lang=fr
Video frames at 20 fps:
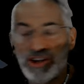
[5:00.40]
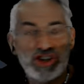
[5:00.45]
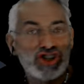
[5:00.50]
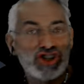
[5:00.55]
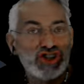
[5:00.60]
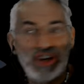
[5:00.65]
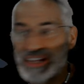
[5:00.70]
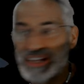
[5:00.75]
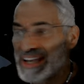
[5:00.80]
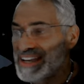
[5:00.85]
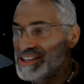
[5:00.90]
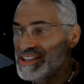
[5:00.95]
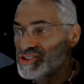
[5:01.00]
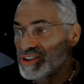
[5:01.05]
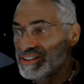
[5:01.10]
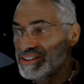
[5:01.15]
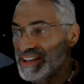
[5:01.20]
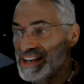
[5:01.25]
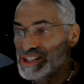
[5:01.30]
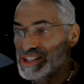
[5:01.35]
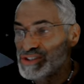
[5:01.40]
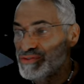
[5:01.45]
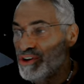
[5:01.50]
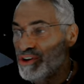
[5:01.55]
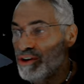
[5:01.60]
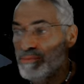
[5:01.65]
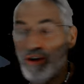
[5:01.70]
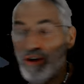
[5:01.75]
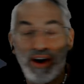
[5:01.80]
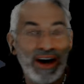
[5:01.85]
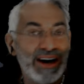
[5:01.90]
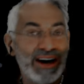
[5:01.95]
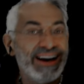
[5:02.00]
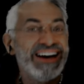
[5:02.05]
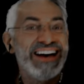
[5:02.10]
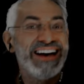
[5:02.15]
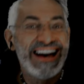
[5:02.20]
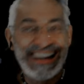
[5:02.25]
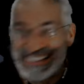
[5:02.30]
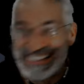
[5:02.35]
« Le soleil se
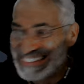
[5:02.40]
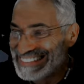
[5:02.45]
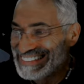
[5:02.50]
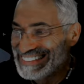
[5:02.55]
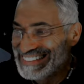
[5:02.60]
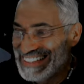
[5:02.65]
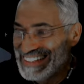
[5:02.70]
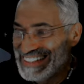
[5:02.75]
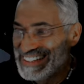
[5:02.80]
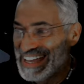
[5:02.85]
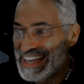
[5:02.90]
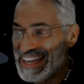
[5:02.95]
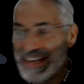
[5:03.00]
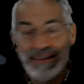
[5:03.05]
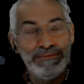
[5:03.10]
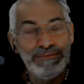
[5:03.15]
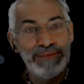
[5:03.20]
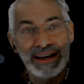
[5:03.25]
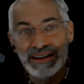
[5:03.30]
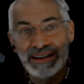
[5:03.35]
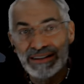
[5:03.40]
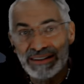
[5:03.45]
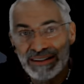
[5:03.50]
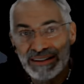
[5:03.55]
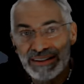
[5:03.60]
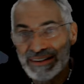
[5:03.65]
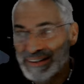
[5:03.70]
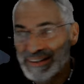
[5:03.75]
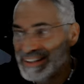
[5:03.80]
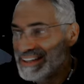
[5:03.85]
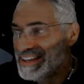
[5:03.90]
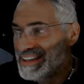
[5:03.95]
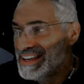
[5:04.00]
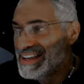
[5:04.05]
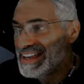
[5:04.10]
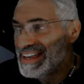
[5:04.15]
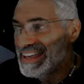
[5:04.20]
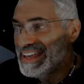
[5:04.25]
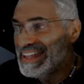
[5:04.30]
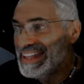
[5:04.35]
transformera en ténèbres
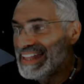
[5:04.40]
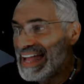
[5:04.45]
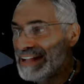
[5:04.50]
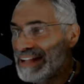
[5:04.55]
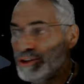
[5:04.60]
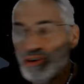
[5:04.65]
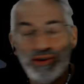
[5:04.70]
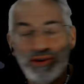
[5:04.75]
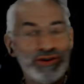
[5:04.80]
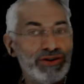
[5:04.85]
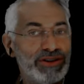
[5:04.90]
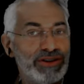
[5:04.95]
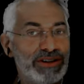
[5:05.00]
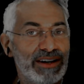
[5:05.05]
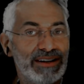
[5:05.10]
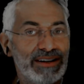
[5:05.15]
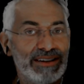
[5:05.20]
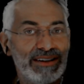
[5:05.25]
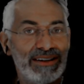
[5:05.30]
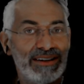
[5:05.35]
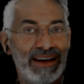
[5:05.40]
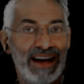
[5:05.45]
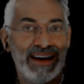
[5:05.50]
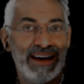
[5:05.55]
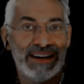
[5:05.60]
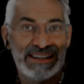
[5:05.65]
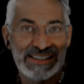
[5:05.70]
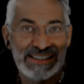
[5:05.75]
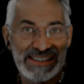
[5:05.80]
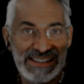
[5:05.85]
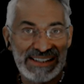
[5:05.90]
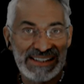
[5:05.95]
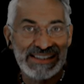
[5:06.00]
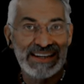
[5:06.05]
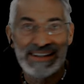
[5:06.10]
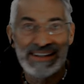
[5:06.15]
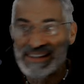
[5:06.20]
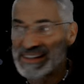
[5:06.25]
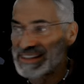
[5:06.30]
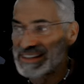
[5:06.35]
et la lune en
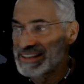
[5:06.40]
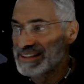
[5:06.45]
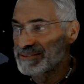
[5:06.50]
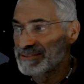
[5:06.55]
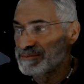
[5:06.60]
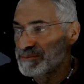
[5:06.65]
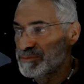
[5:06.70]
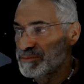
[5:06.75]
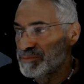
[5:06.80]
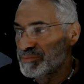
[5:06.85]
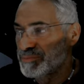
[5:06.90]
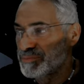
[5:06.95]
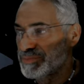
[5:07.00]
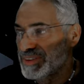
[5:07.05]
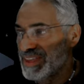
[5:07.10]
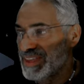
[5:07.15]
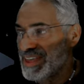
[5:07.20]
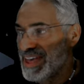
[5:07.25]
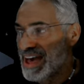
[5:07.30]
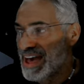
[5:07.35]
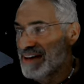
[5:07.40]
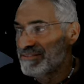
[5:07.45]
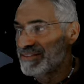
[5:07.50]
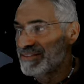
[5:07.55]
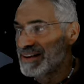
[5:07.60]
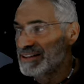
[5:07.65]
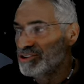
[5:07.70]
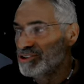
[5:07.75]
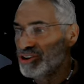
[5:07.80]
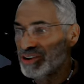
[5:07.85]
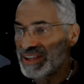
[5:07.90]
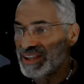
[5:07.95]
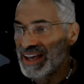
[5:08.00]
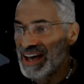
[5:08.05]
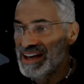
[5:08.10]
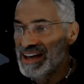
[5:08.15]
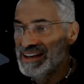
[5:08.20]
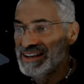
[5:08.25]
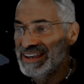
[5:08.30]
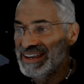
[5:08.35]
sang, avant le
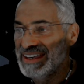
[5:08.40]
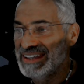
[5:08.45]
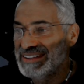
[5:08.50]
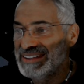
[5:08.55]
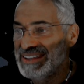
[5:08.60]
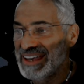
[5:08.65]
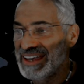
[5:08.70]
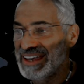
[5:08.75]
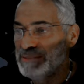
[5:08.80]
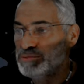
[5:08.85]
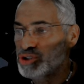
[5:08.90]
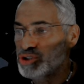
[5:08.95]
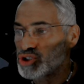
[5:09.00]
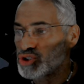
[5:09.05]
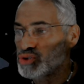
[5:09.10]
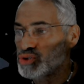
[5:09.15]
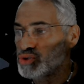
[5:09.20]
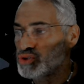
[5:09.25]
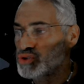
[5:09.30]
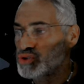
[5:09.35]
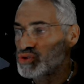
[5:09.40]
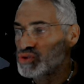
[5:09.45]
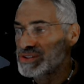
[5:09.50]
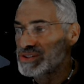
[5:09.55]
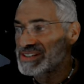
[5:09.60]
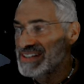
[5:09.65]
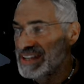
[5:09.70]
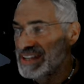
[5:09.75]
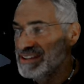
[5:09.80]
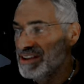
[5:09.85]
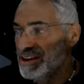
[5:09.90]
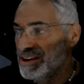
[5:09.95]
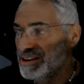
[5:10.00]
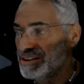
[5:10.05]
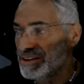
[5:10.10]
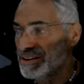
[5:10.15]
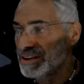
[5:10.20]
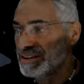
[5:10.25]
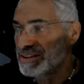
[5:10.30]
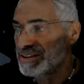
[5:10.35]
grand et terrible jour du
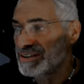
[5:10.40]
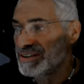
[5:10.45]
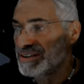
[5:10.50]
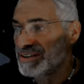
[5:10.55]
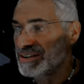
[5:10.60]
Seigneur,